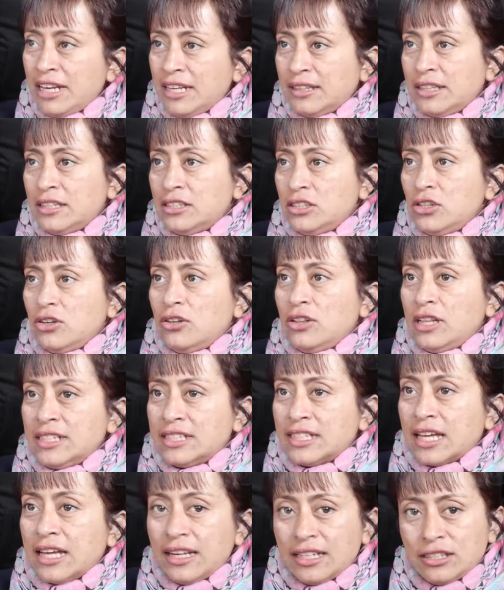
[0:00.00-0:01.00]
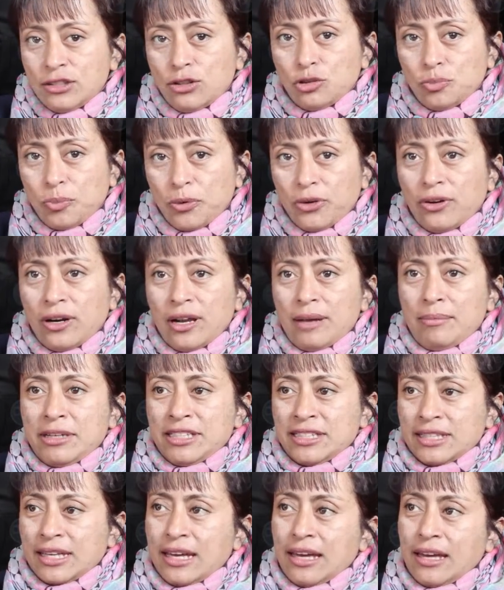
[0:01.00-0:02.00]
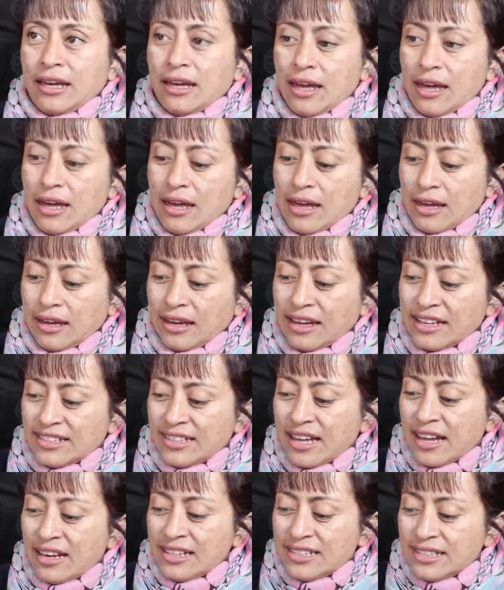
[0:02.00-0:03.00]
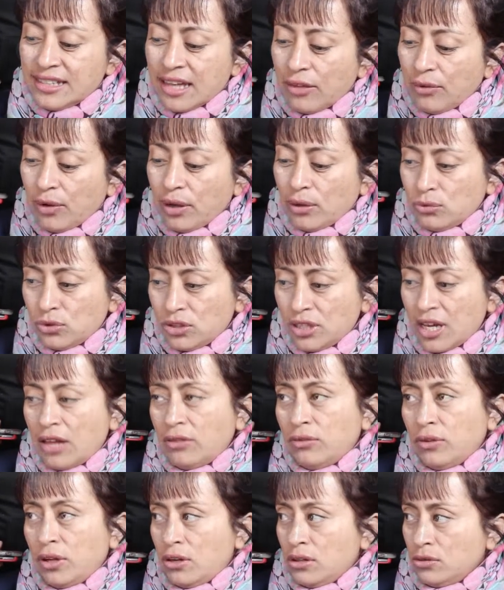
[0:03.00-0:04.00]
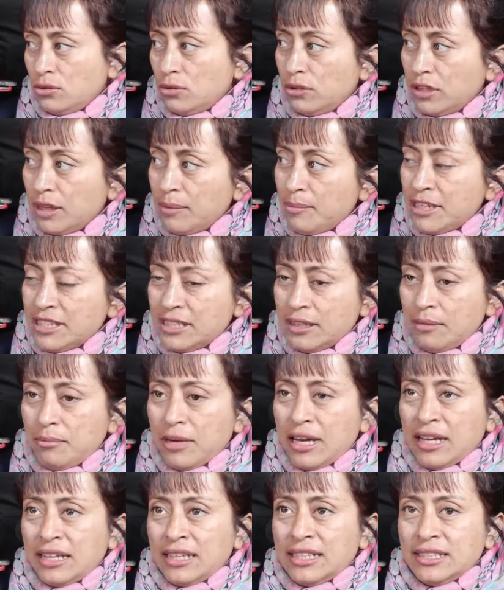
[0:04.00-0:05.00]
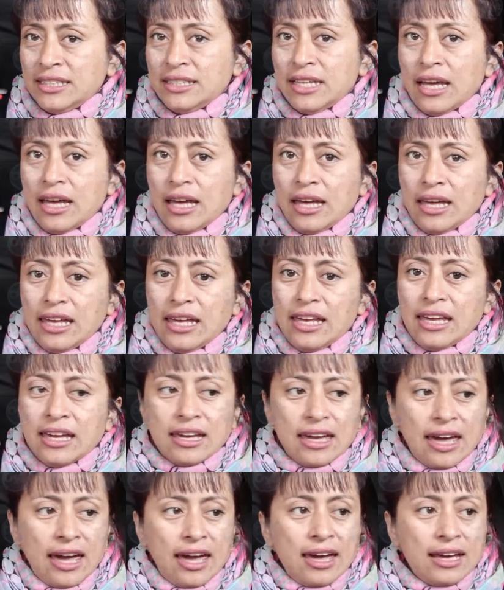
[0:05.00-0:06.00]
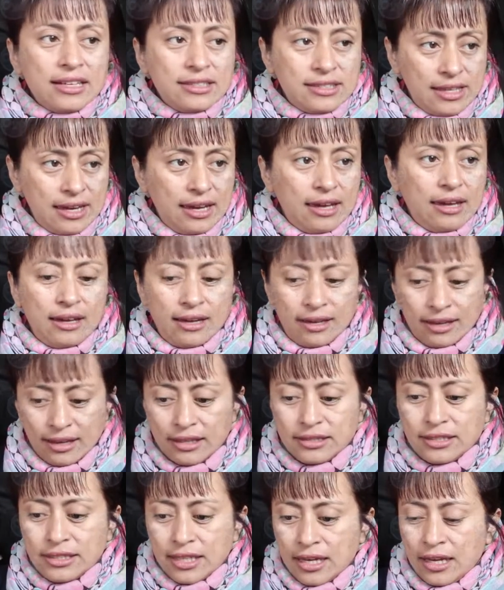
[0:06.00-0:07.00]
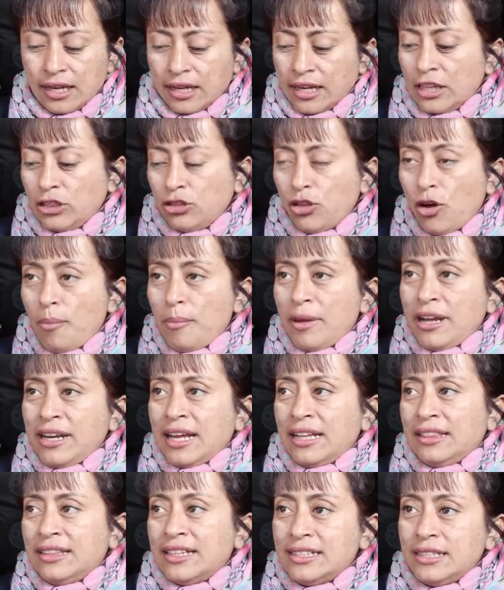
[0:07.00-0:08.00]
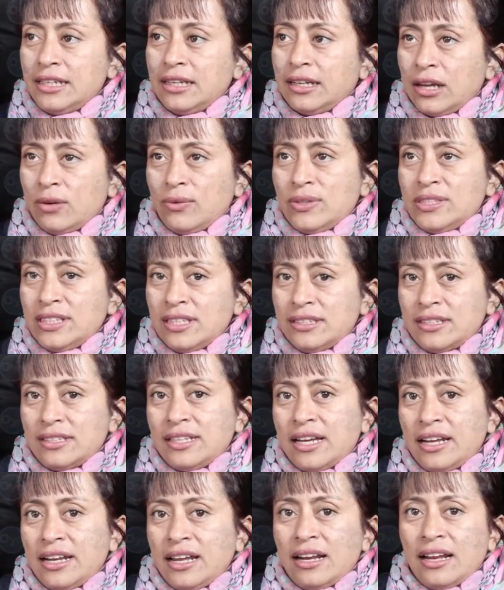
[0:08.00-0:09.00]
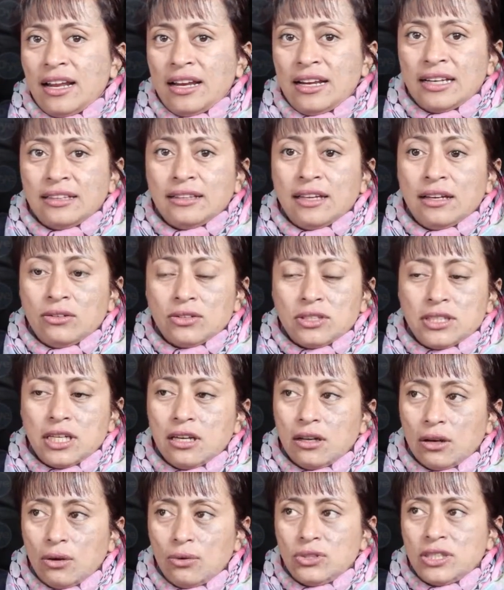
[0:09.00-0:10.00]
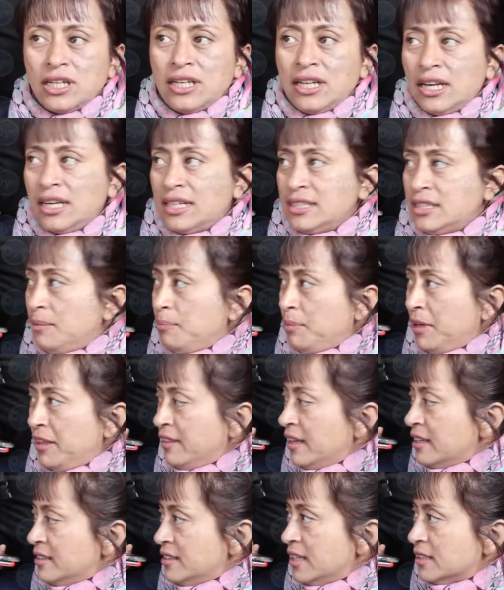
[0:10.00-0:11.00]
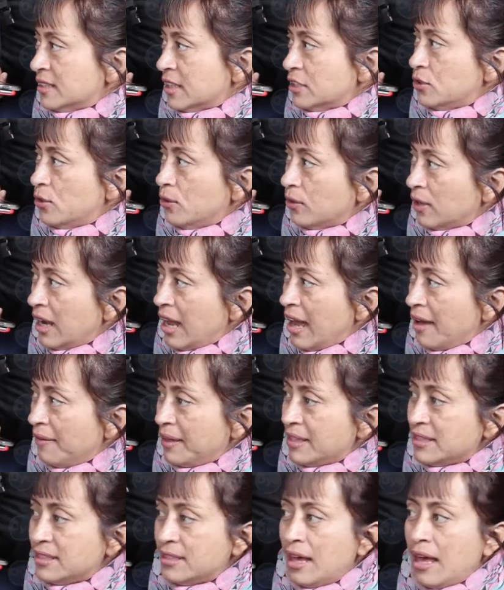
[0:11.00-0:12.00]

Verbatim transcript: la atención es que en estos programas que que se han estado anunciando en las últimas semanas y que se, retoman al decir que no es necesaria la alerta, no se incluyen a las dependencias que son claves